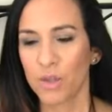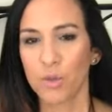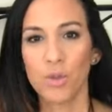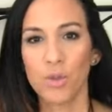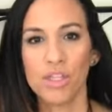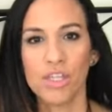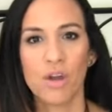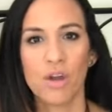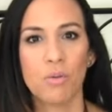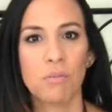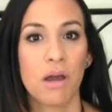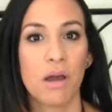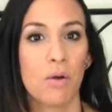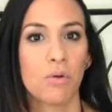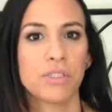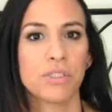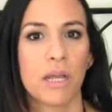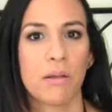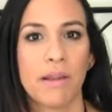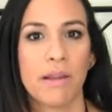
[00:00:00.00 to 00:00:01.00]
tu idioma
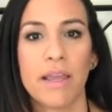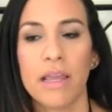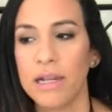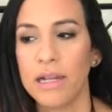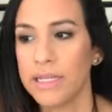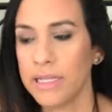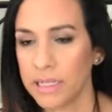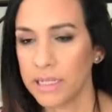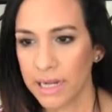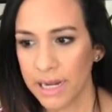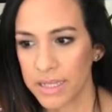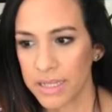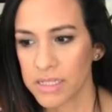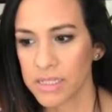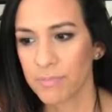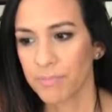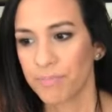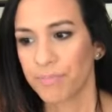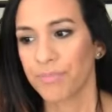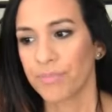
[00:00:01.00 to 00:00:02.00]
o se hable el
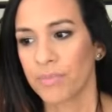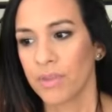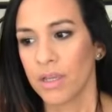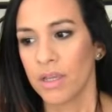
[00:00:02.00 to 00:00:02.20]
inglés